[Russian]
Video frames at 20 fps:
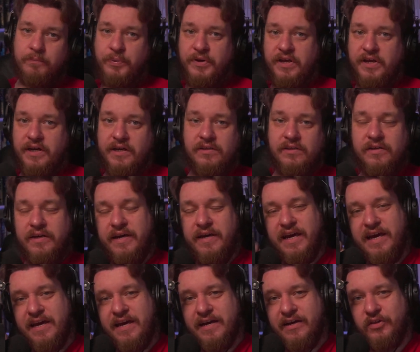Привет!
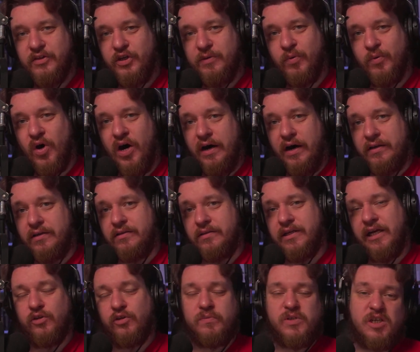И от Реборн.
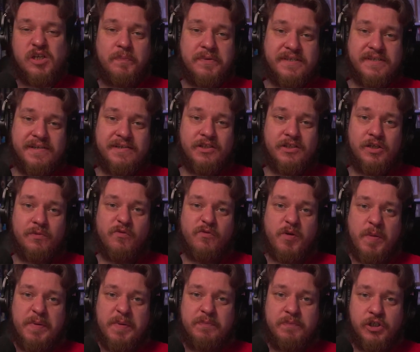На одном из моих последних стримов
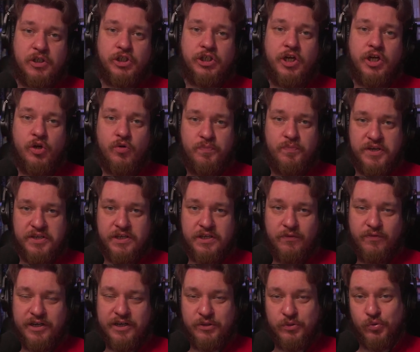мой подписчик
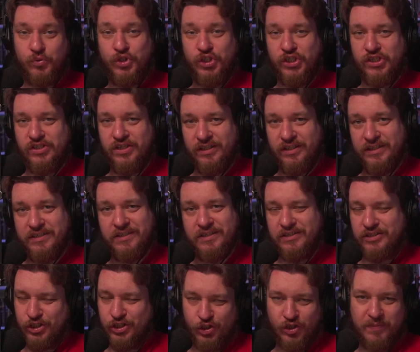Любитель Ванту через
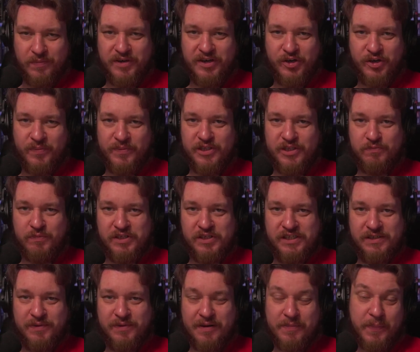донатик, за что ему огромное
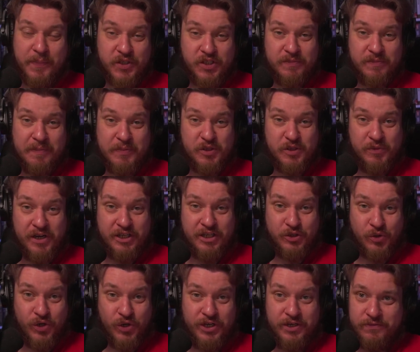спасибо, попросил меня посмотреть
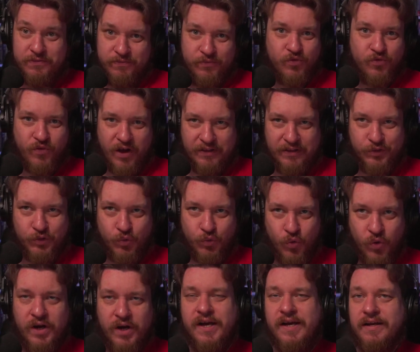ролик у
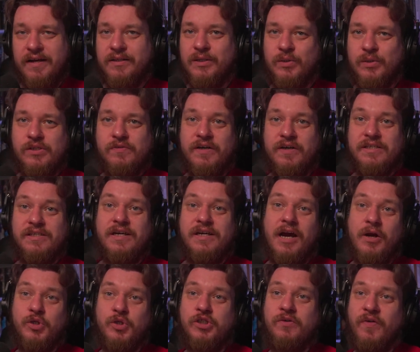Ванту, который называется,
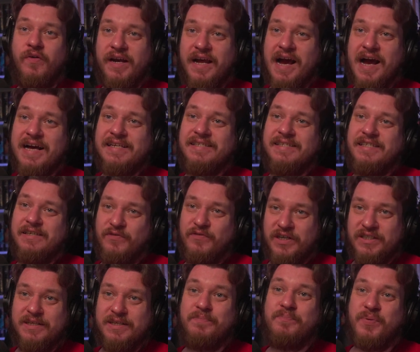короче говоря, о «А
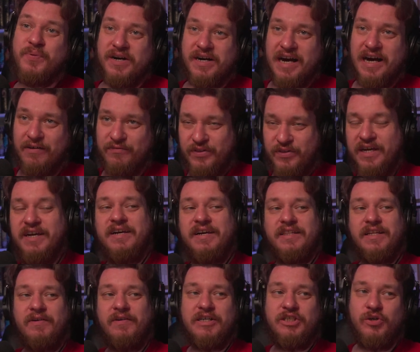сыворотке правды.
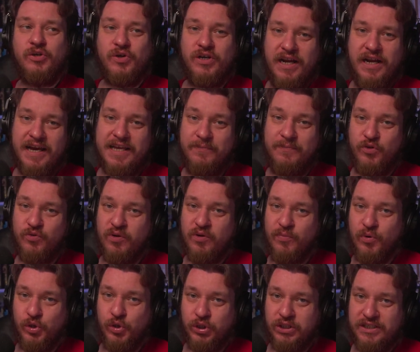Давайте ее глянем, думаю,
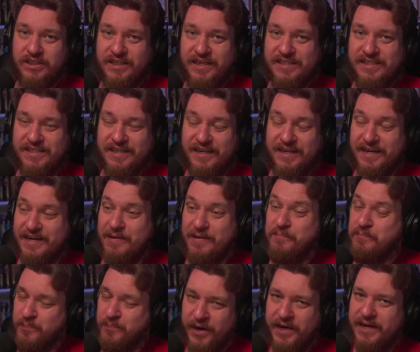будет что-то интересненькое.
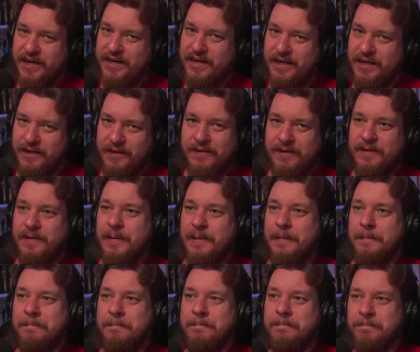Поехали! Короче
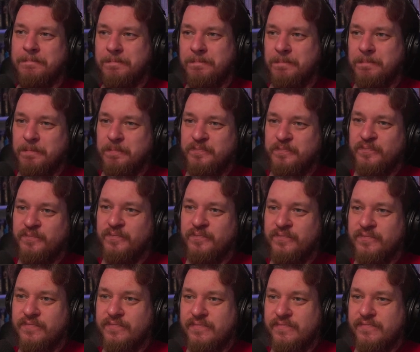говоря,
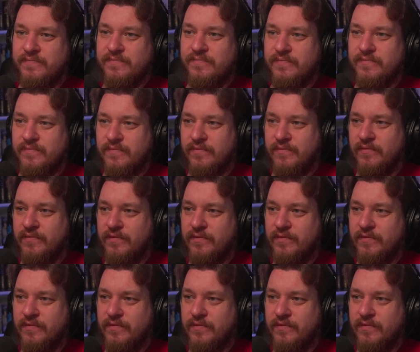сыворотка правды.